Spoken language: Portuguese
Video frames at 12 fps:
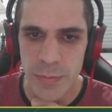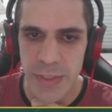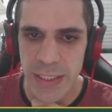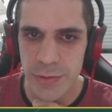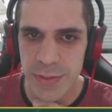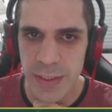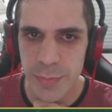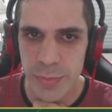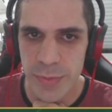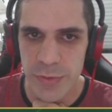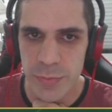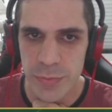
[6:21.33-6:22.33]
ganhar no tempo
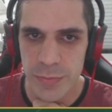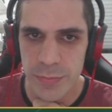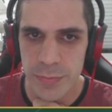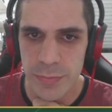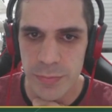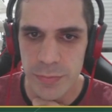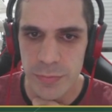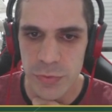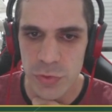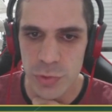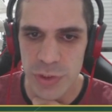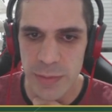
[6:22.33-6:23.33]
mesmo.
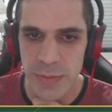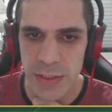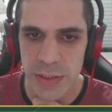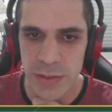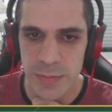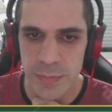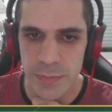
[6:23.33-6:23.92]
Sujamente.